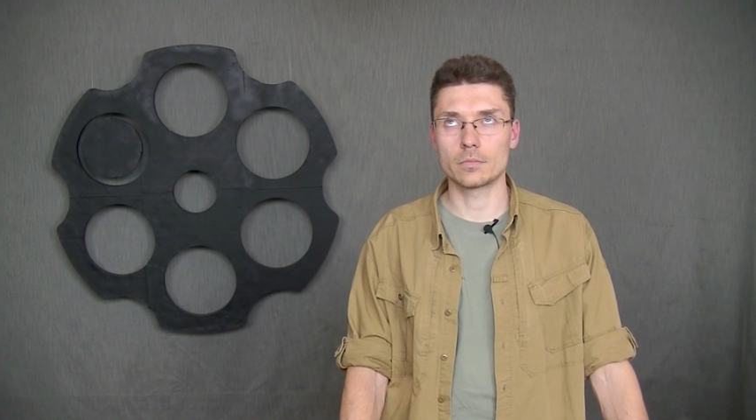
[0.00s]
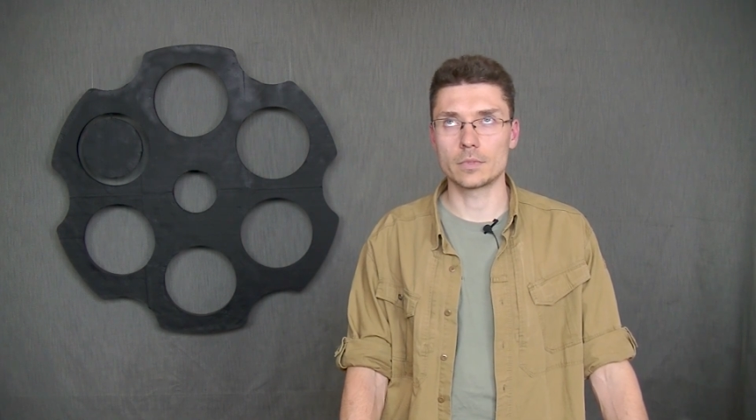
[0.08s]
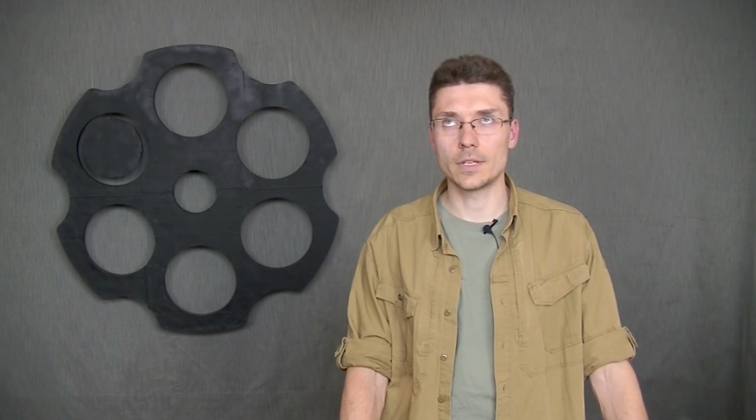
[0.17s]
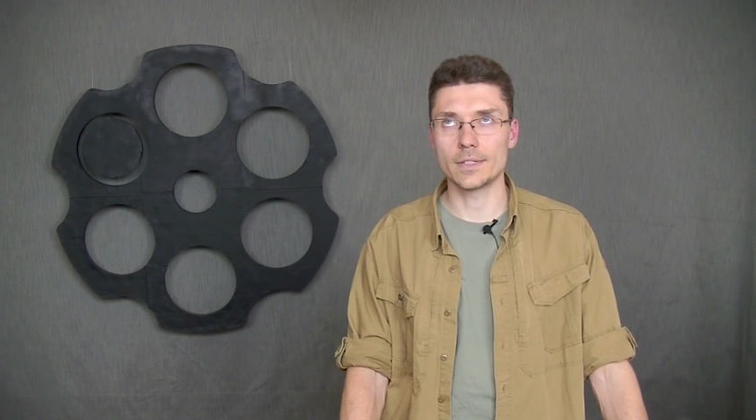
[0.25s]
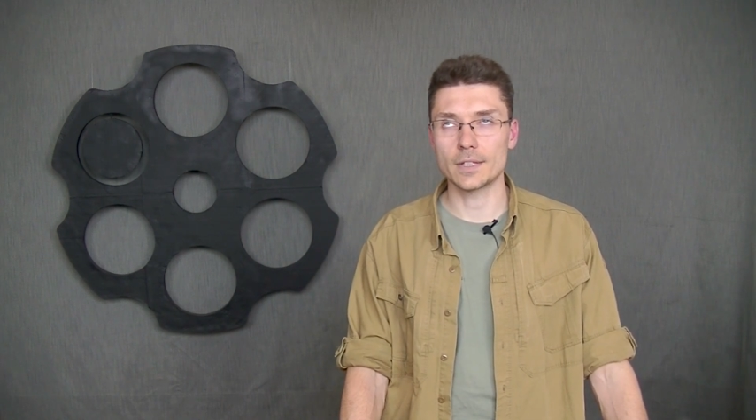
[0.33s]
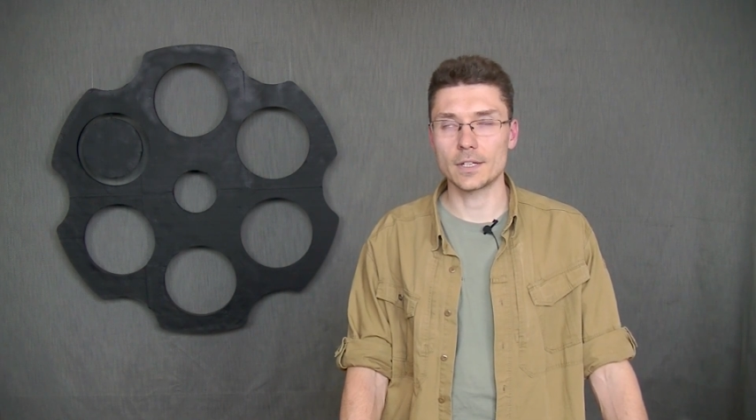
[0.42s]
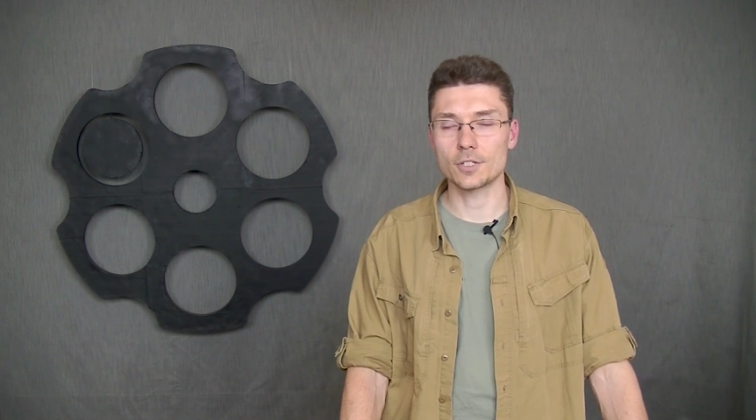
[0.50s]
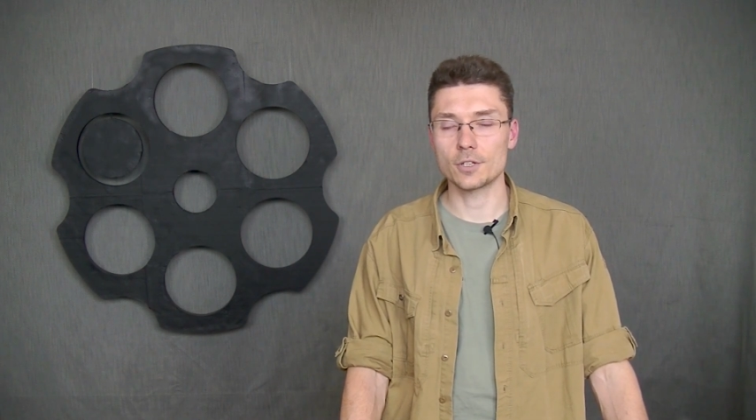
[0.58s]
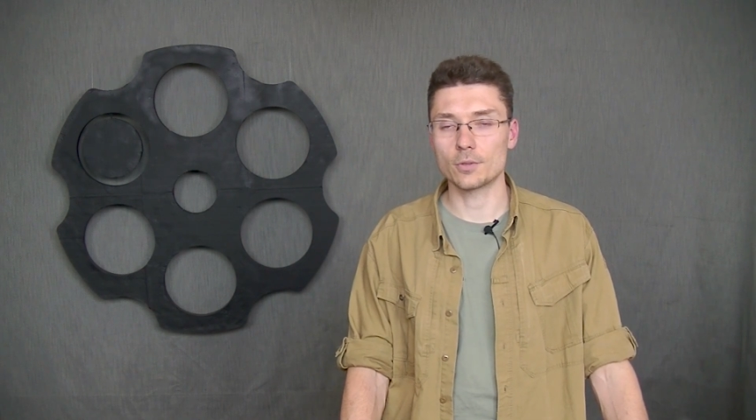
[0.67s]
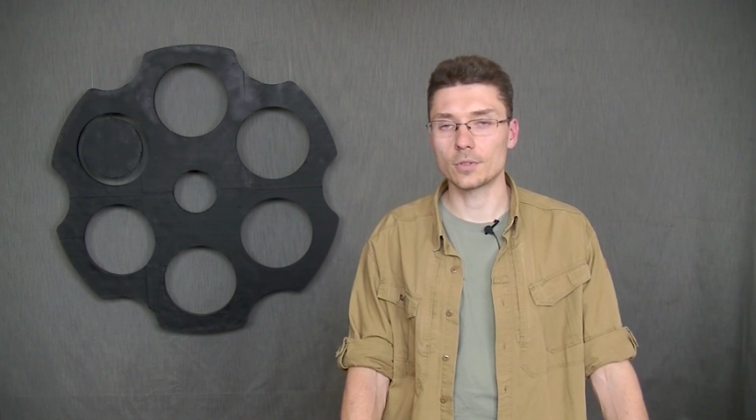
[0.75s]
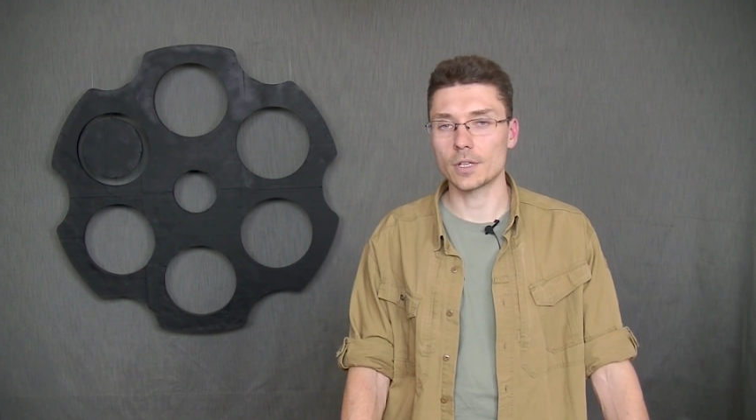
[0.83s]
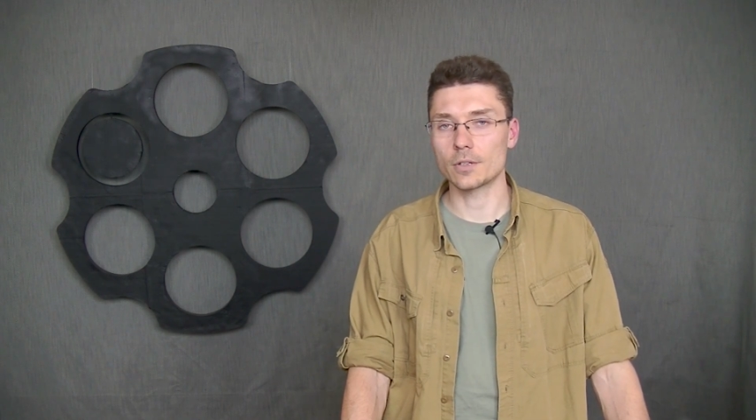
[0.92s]
niezależnie
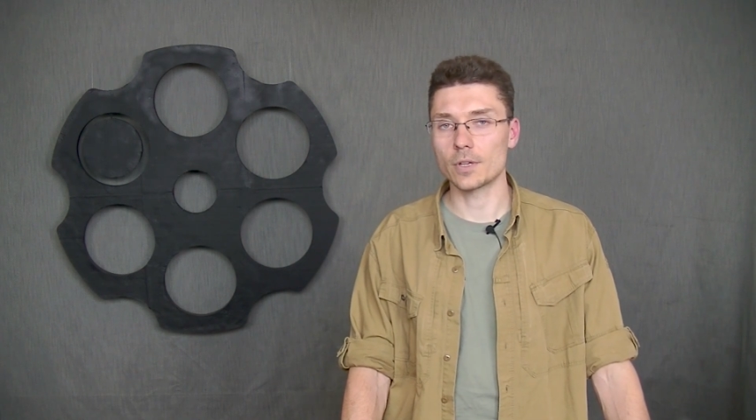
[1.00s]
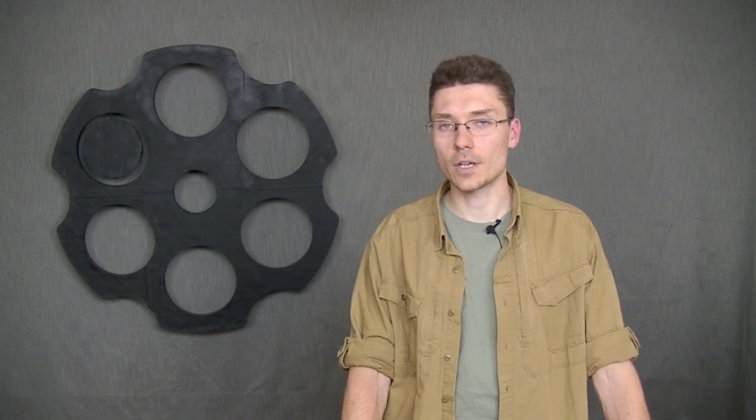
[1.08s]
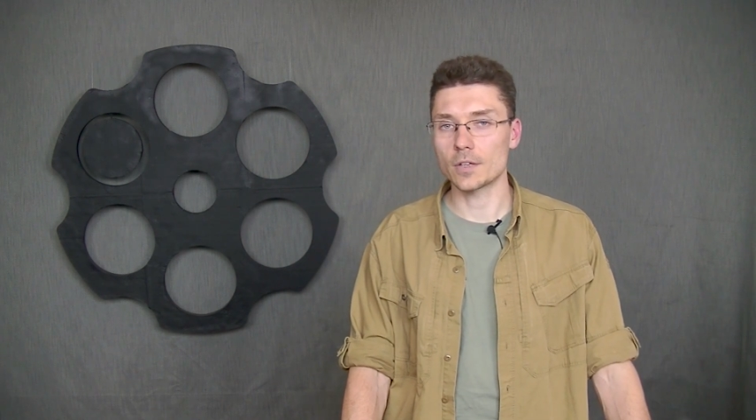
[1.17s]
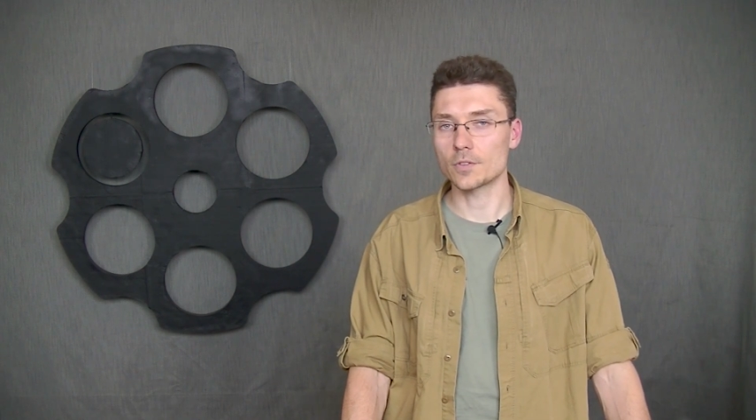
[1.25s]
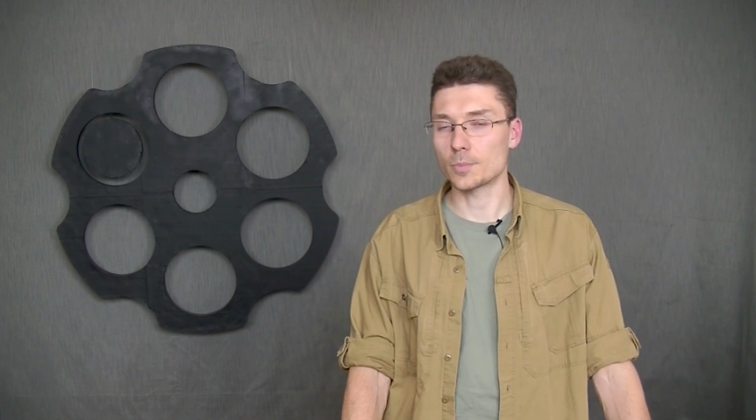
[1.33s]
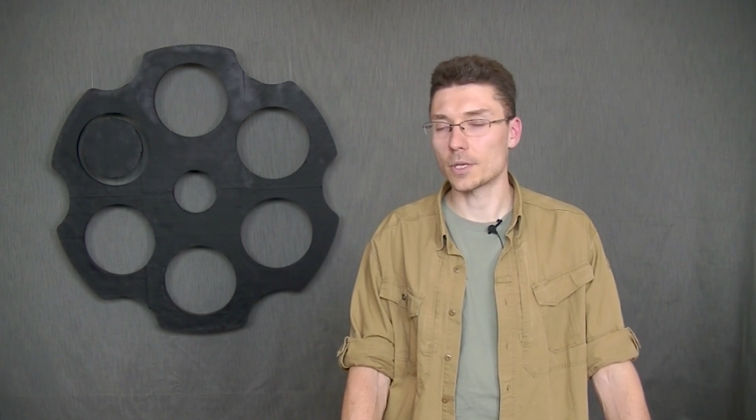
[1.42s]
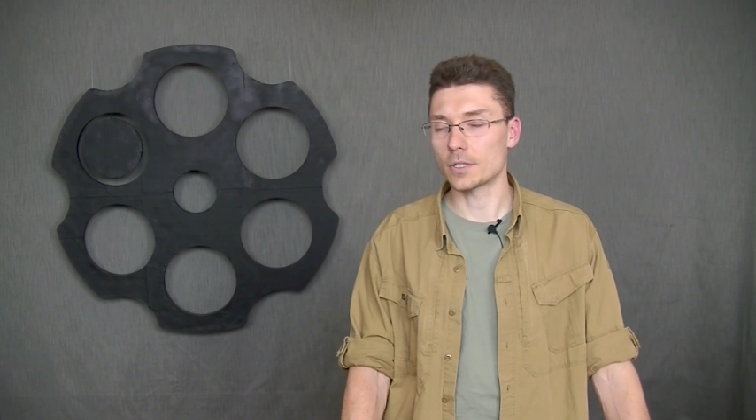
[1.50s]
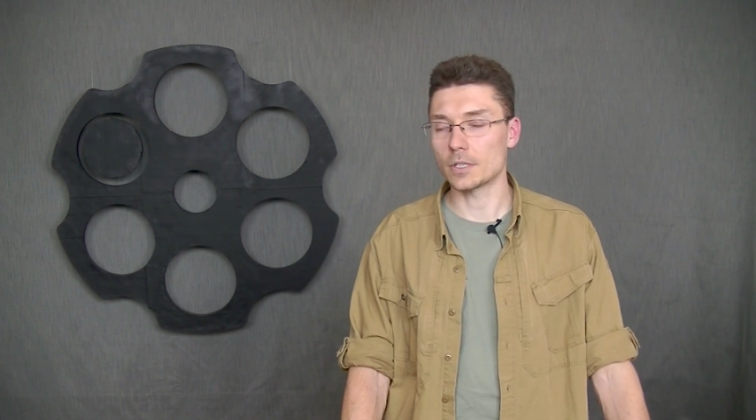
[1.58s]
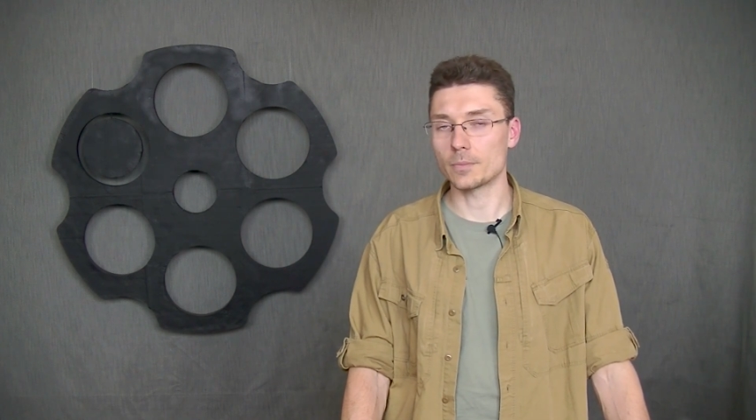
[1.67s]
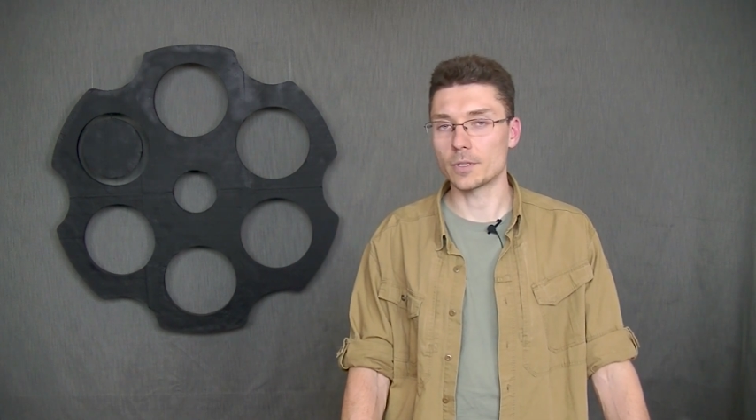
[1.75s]
od tego, jakie wsparcie na